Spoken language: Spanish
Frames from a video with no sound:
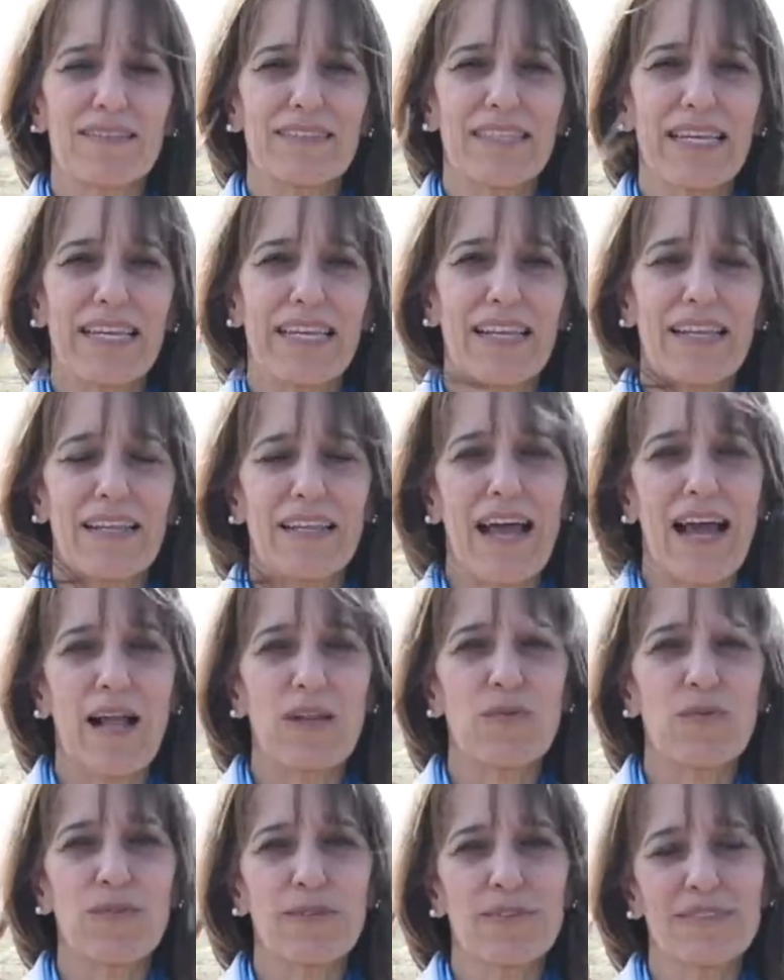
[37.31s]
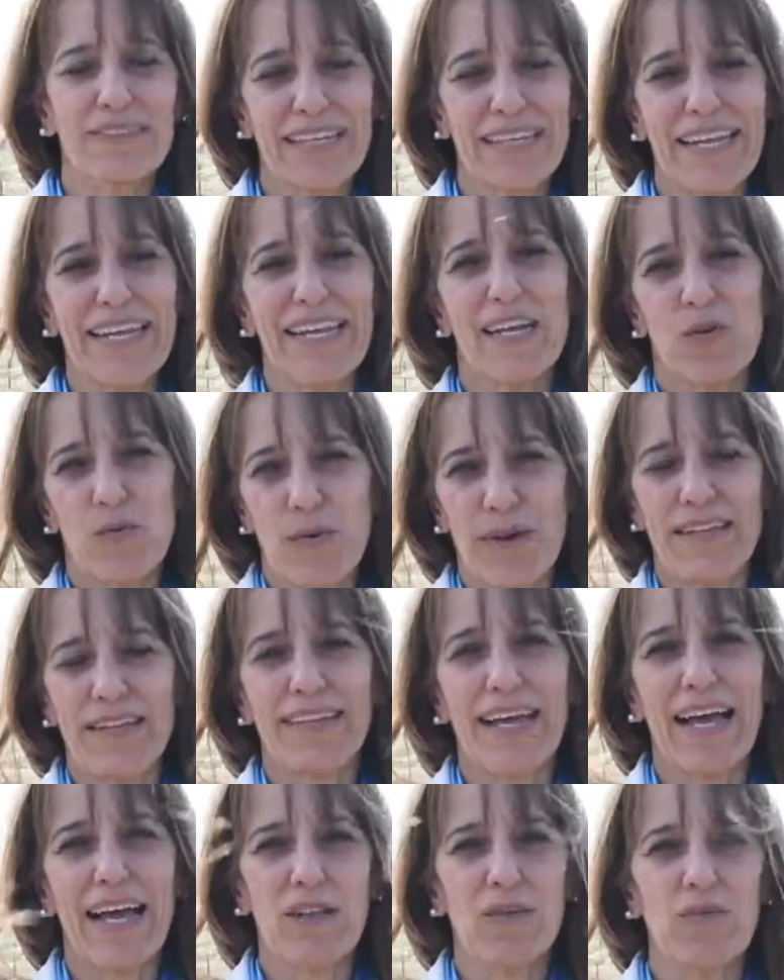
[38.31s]
eh, tener en
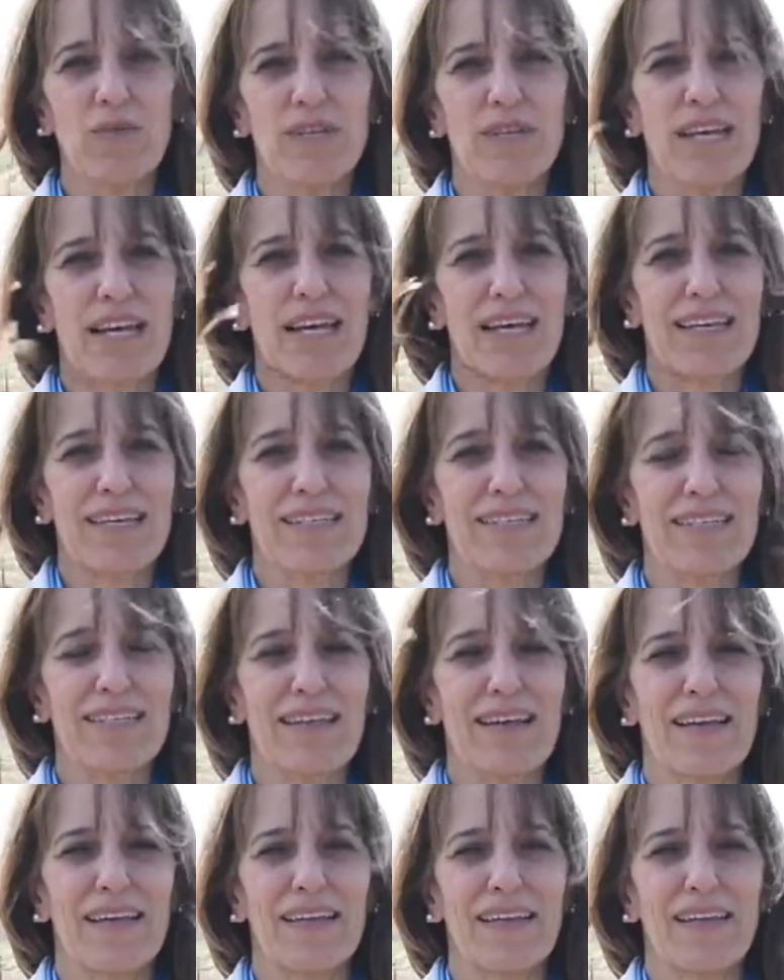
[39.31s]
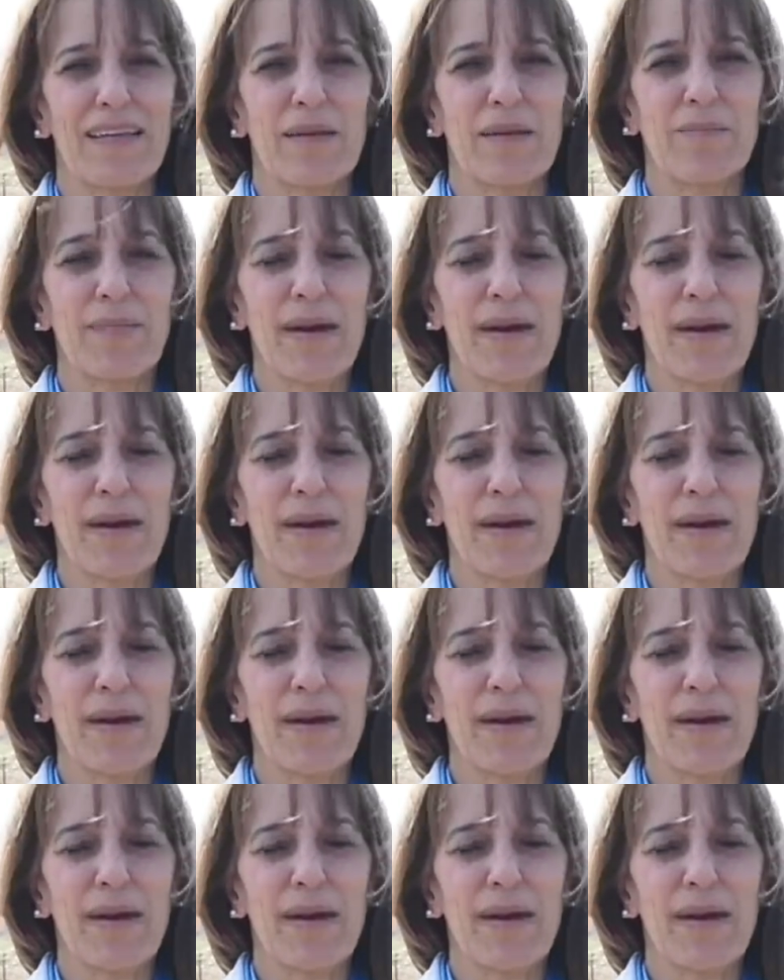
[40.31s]
cuenta algunas eh,